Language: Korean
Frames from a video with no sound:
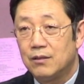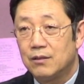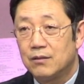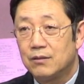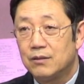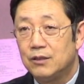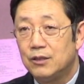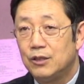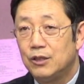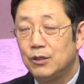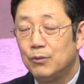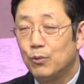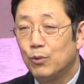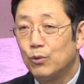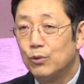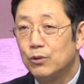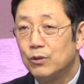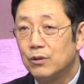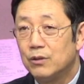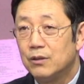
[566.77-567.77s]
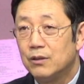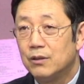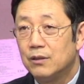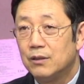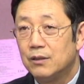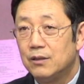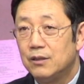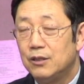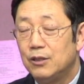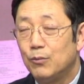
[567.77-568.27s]
이십오 년
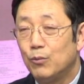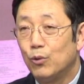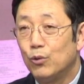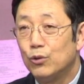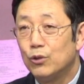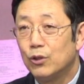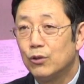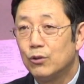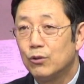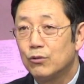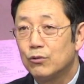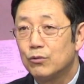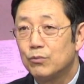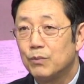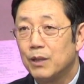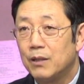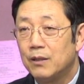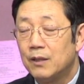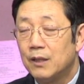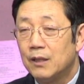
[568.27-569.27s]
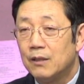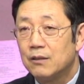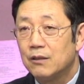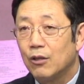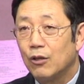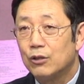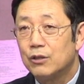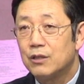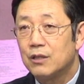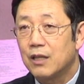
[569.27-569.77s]
이십오 년도쯤에
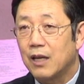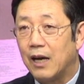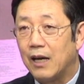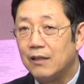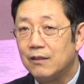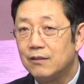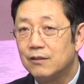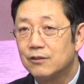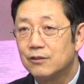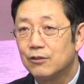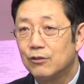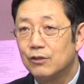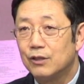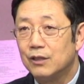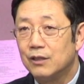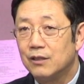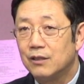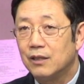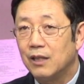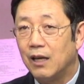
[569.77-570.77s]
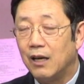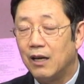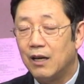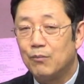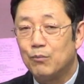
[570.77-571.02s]
터질 가능성이 있다.